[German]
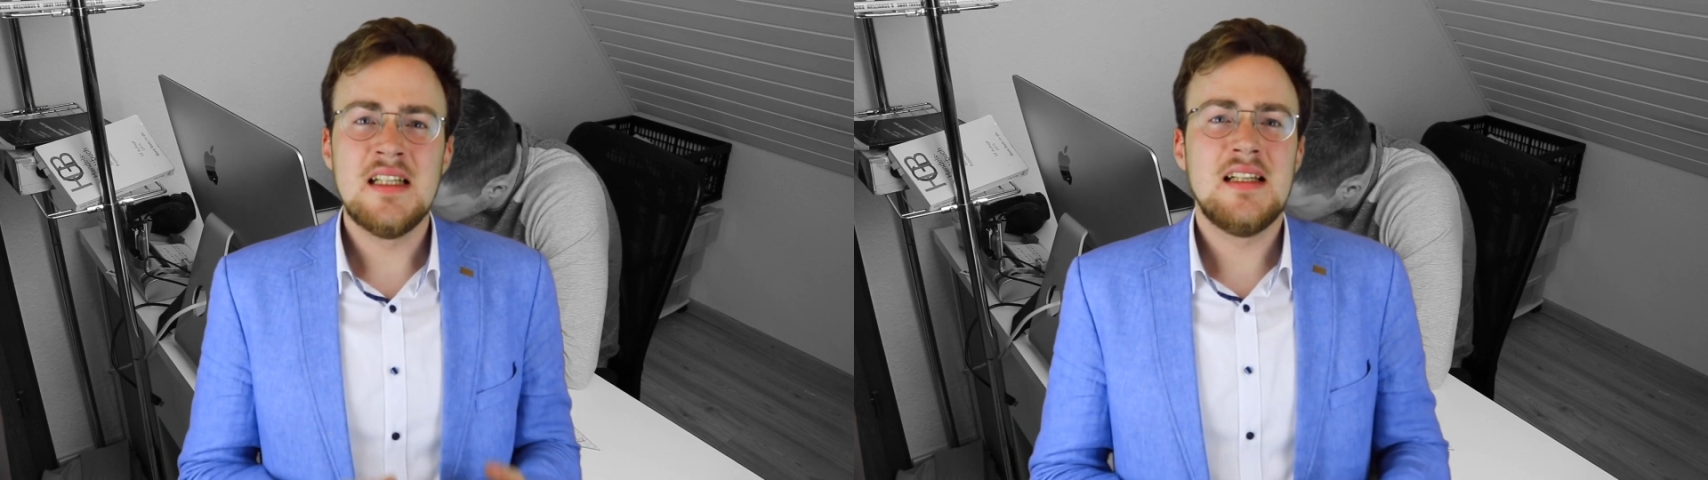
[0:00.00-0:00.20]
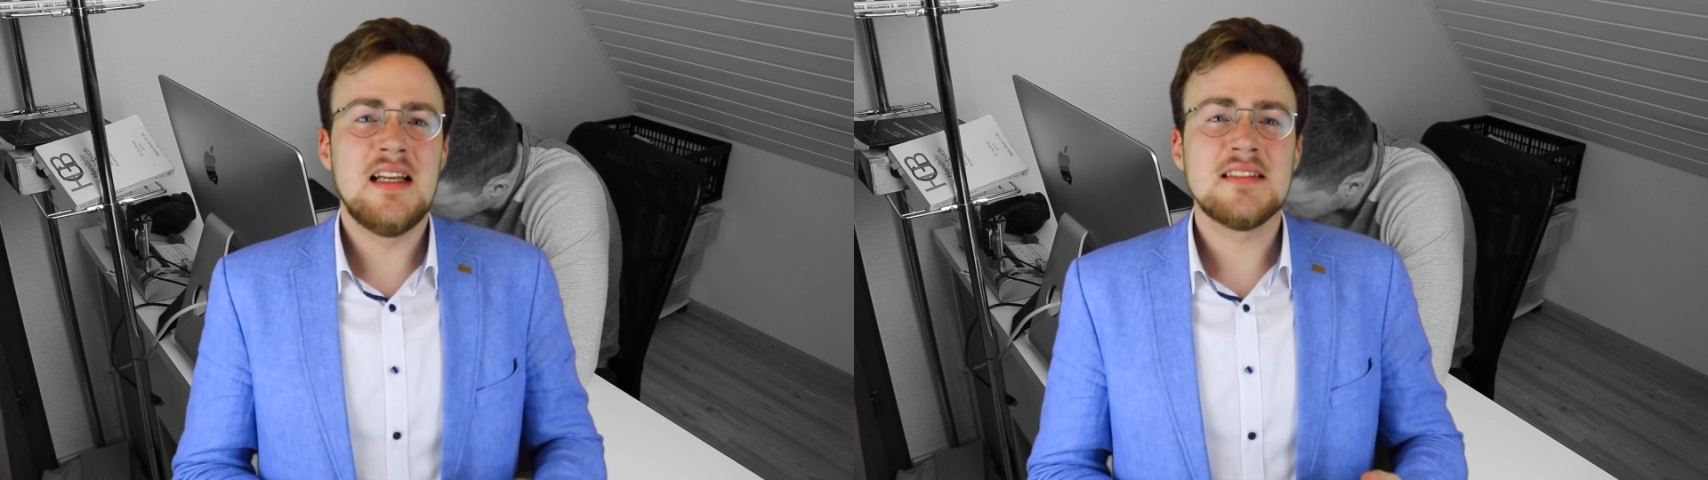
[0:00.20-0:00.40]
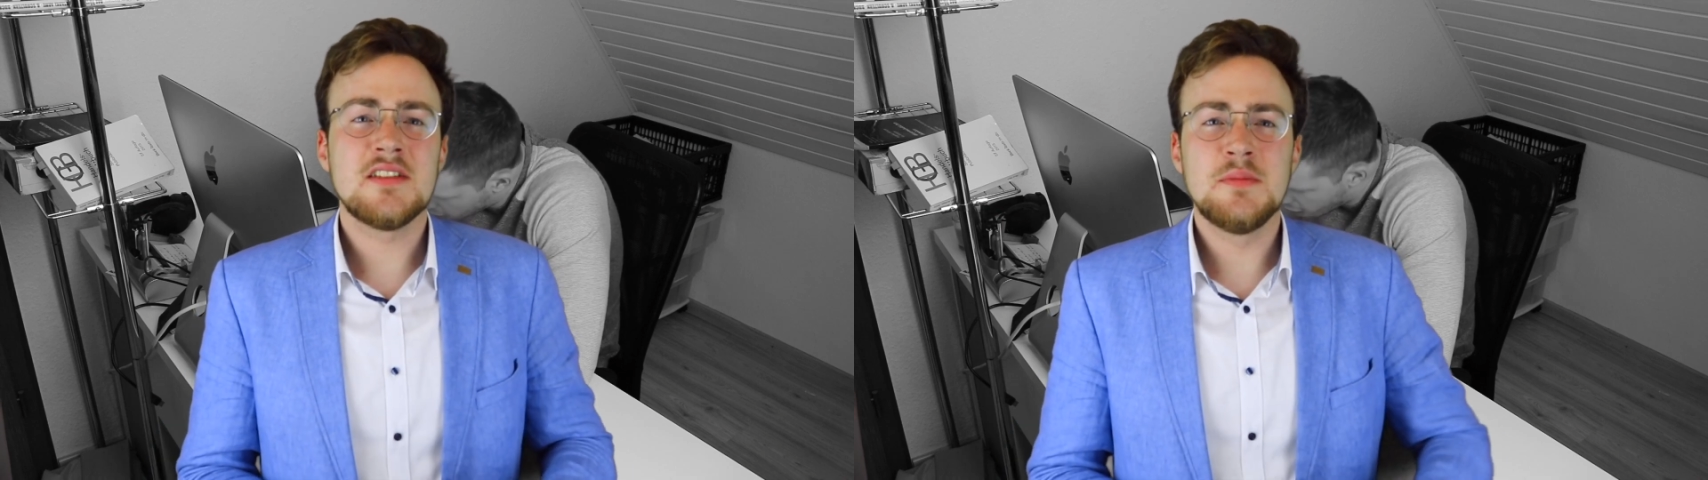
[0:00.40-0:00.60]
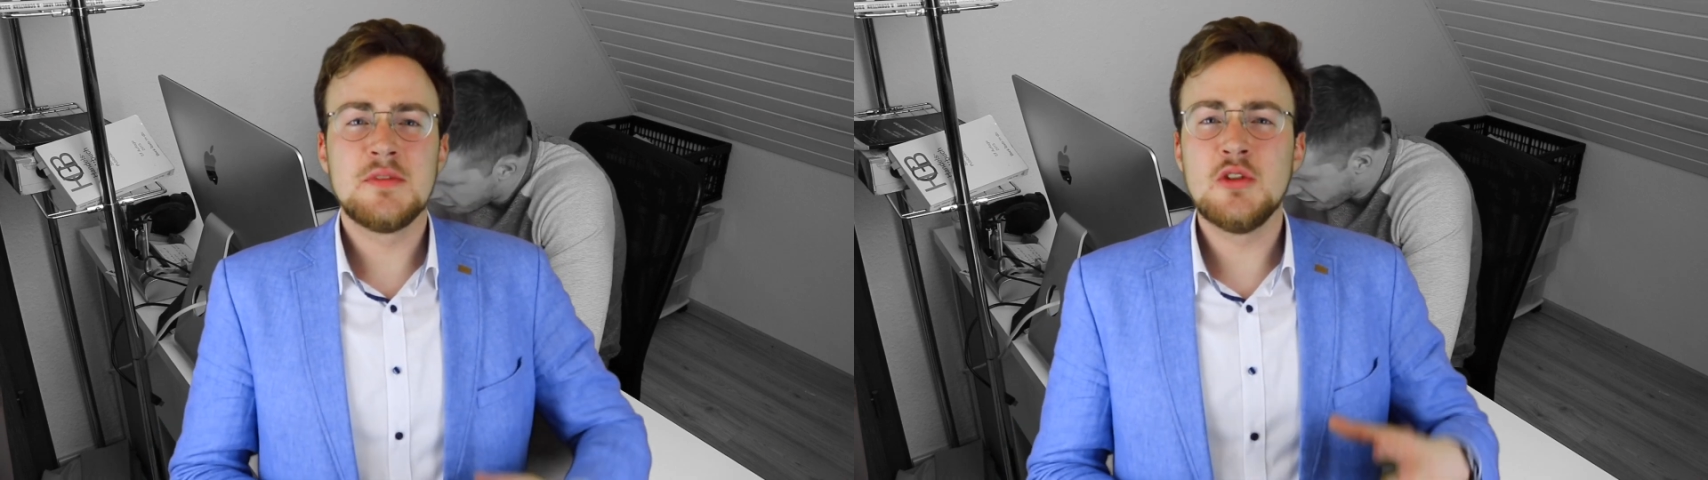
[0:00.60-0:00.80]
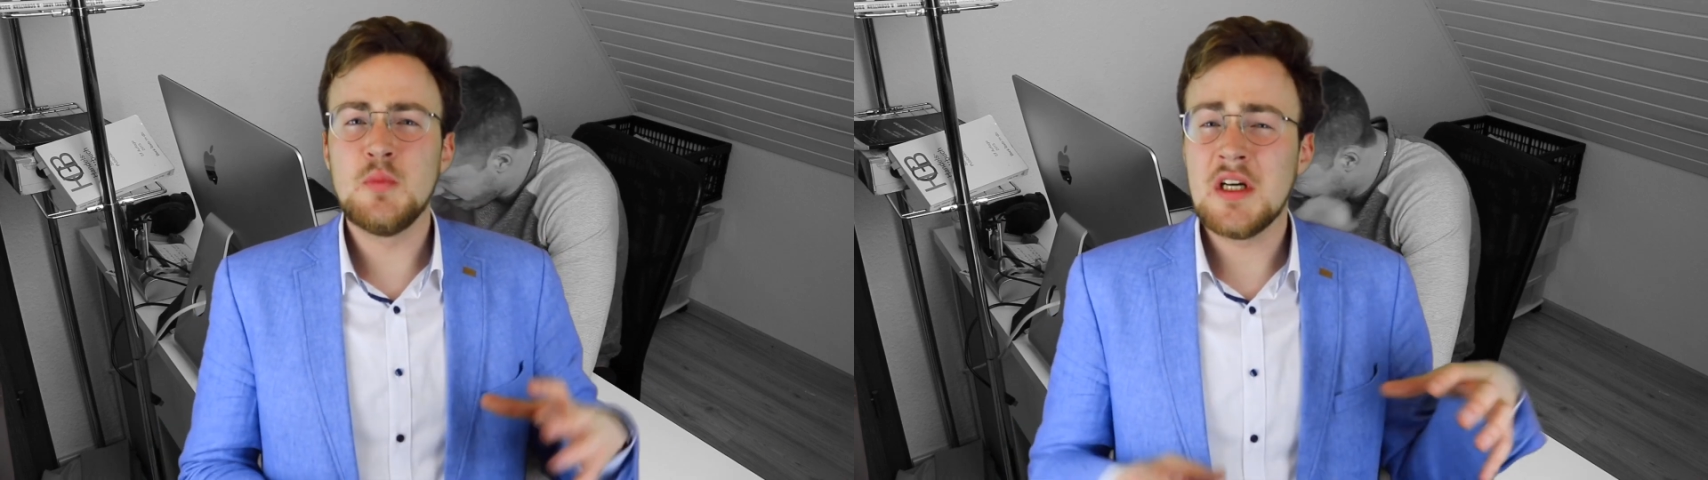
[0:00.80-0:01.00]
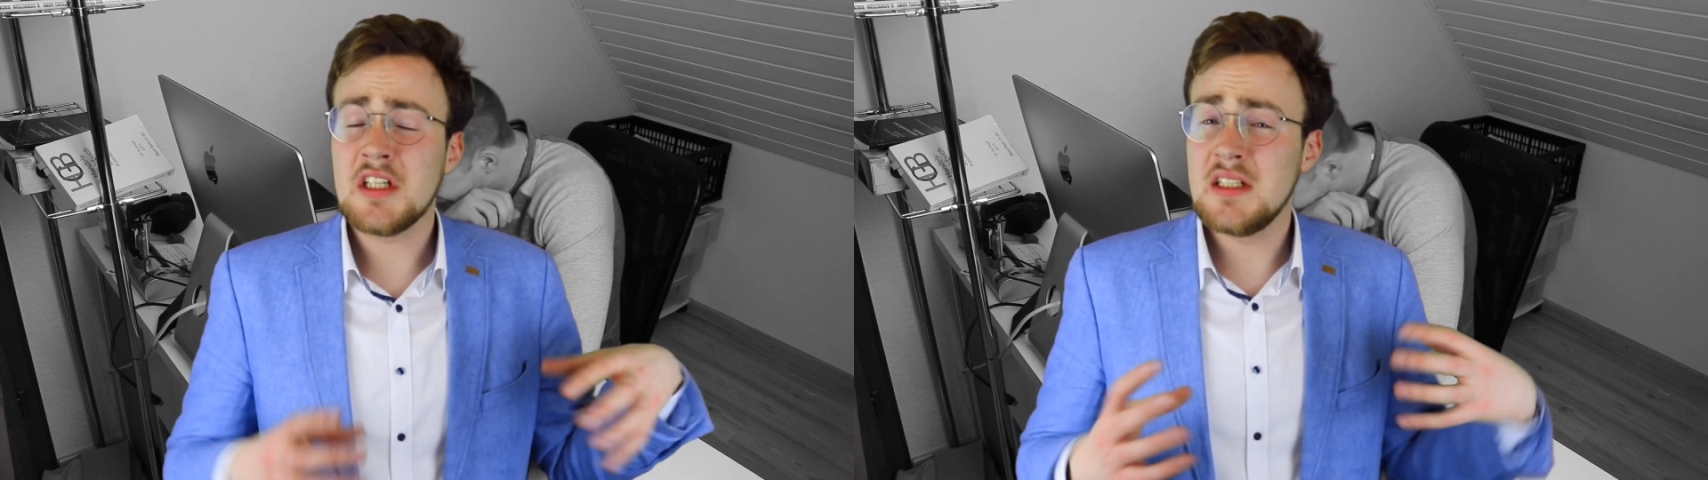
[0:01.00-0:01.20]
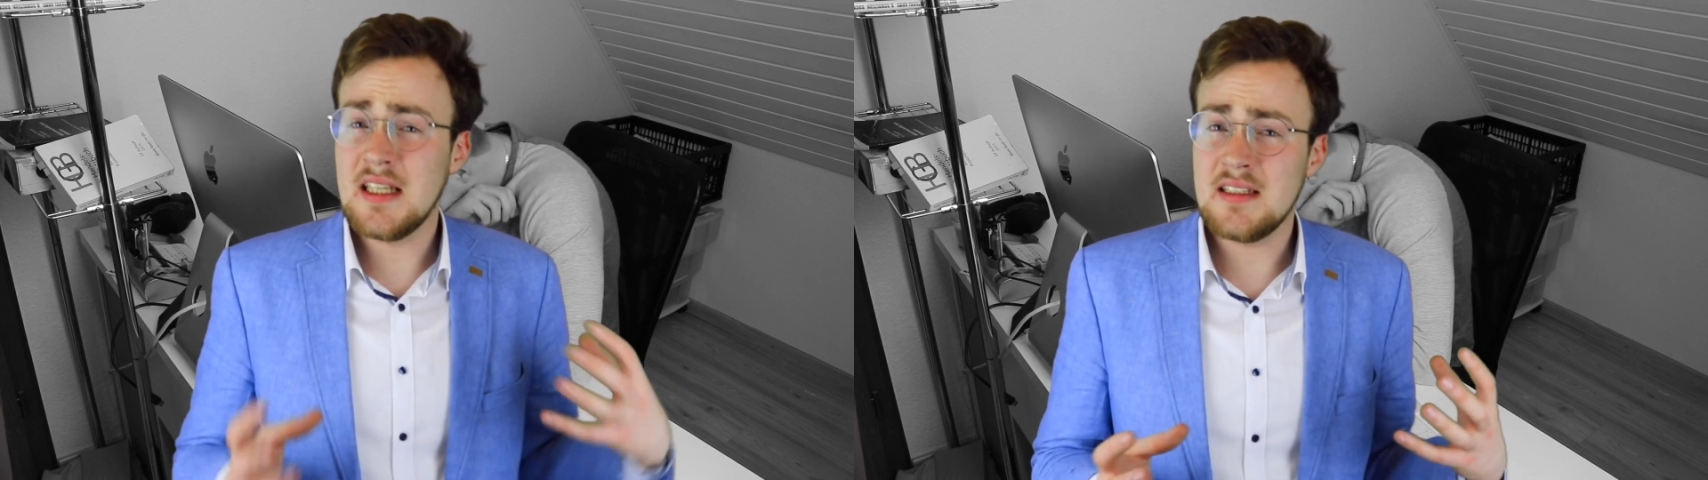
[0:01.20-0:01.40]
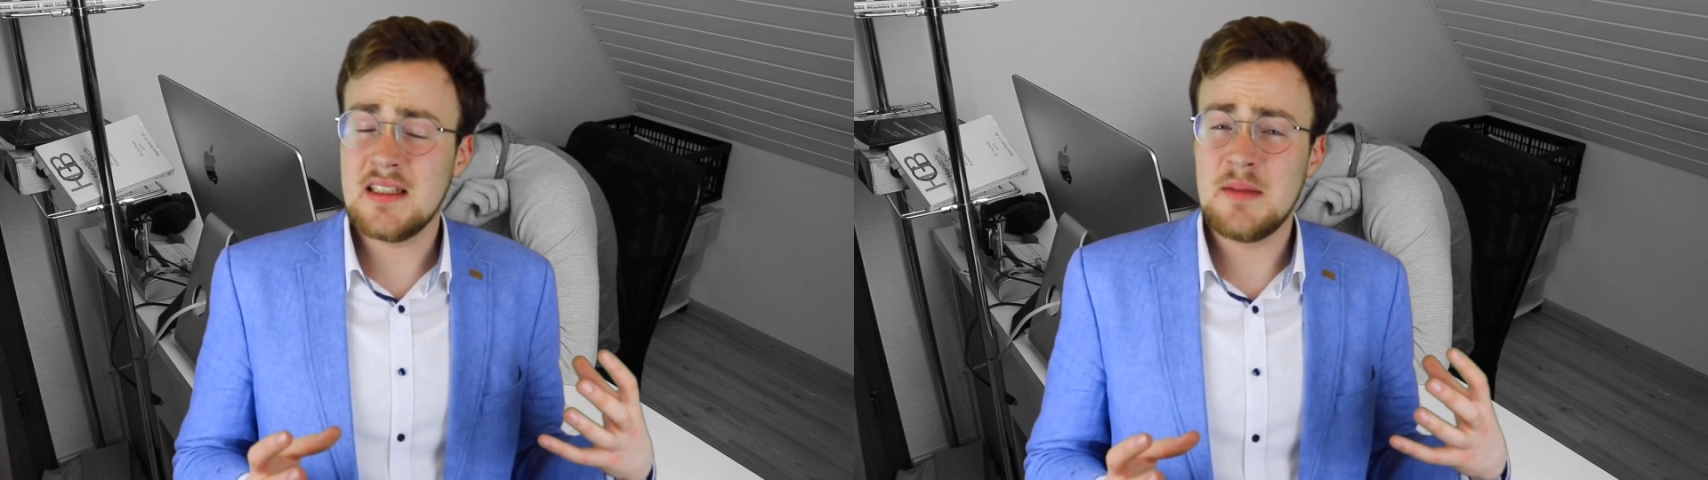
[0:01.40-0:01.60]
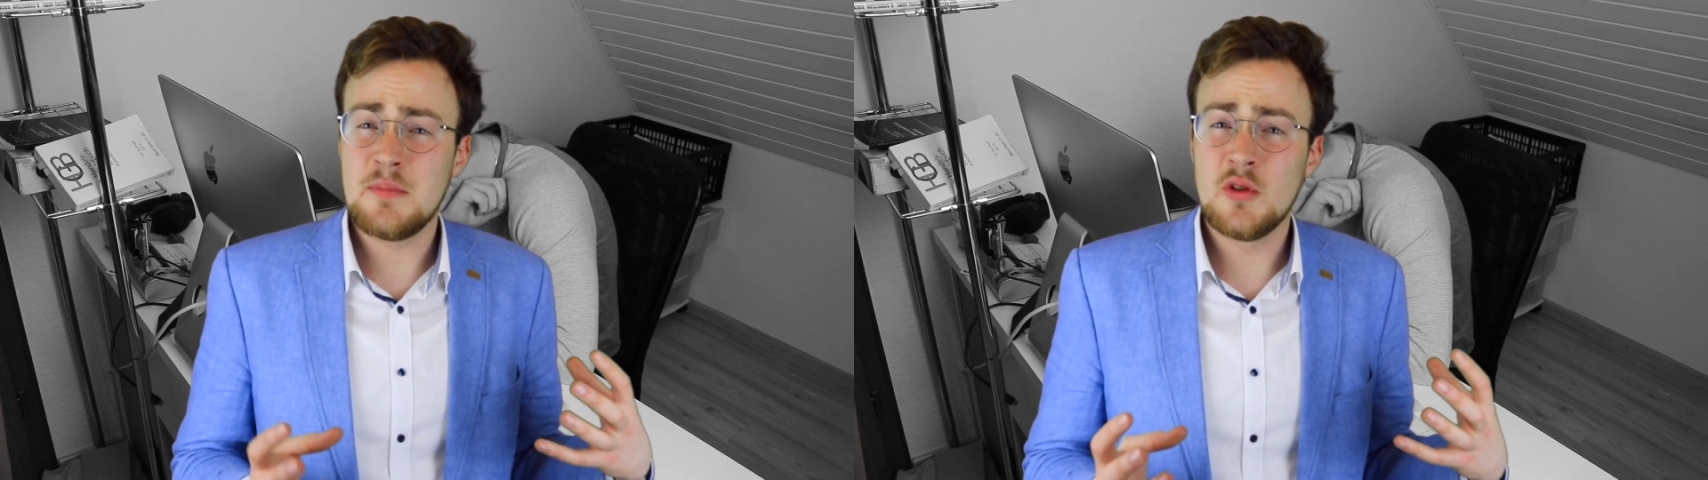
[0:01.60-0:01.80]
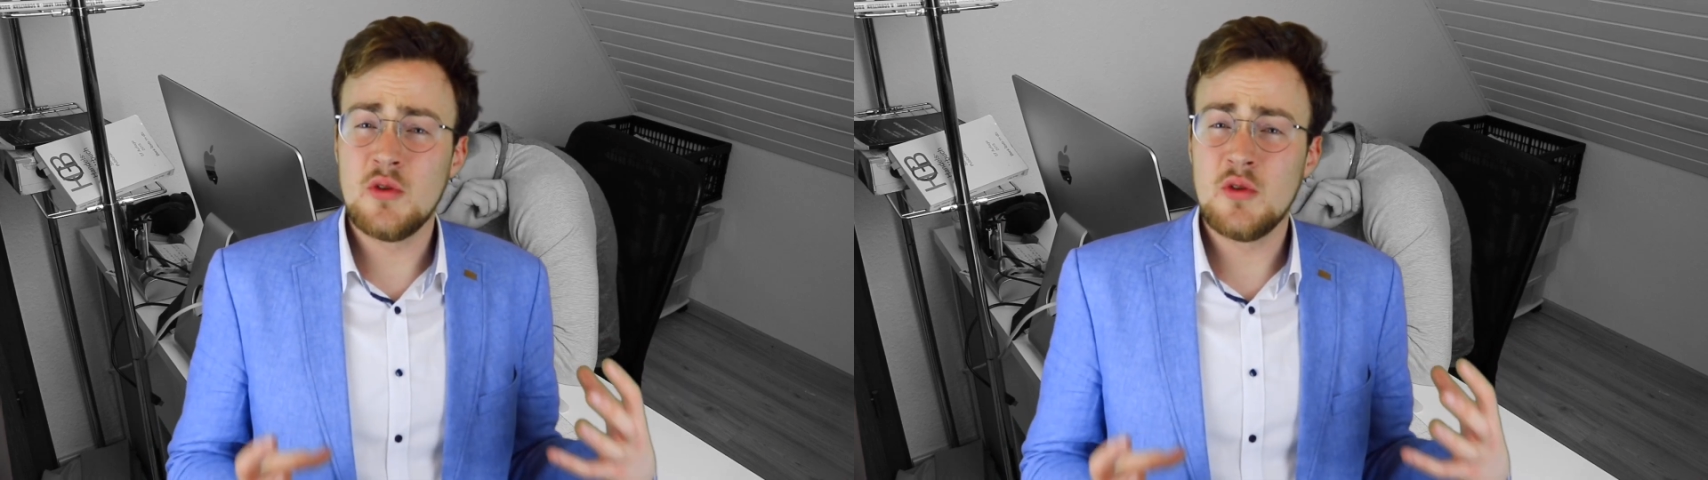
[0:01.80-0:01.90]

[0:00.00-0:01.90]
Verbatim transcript: lernst du im super Schneckentempo